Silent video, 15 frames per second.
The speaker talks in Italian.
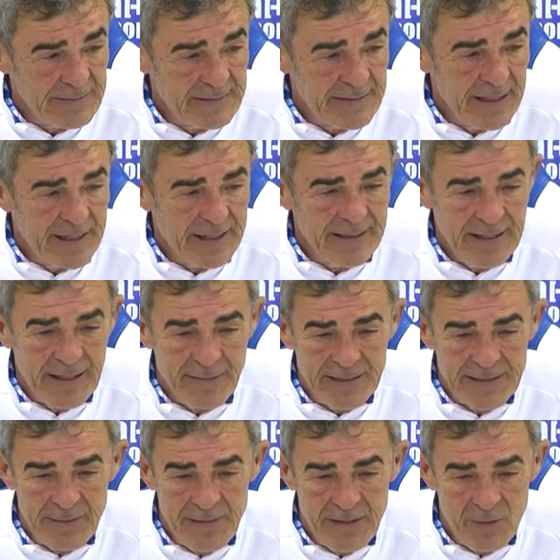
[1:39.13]

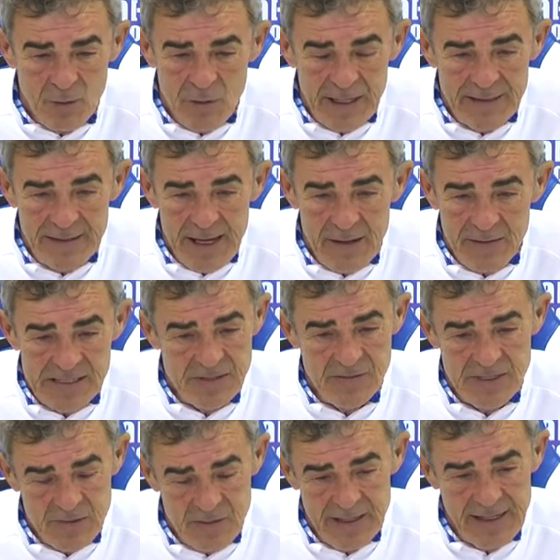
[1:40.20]
tecnicamente abbiamo qualità, questa è
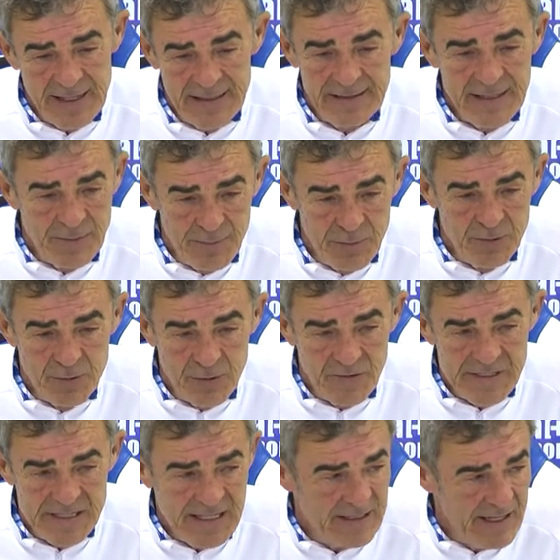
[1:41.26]
una squadra che dal punto di
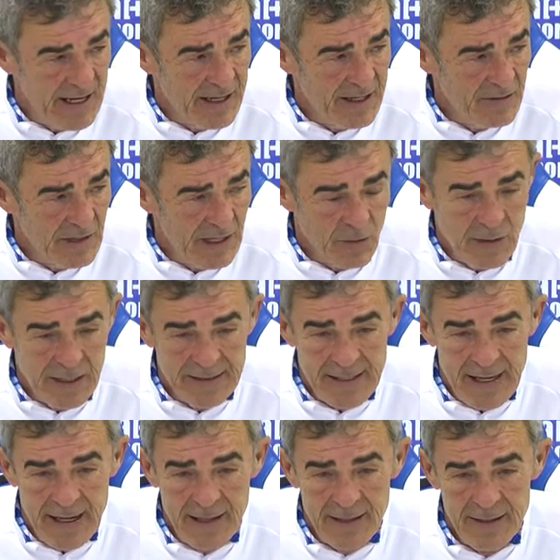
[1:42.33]
vista tecnico ha
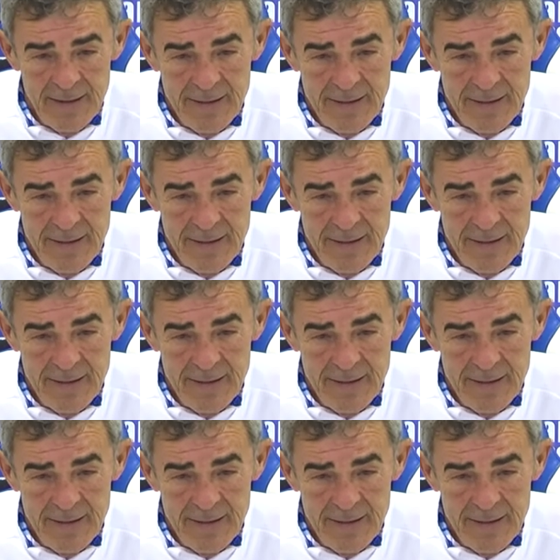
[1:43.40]
qualità.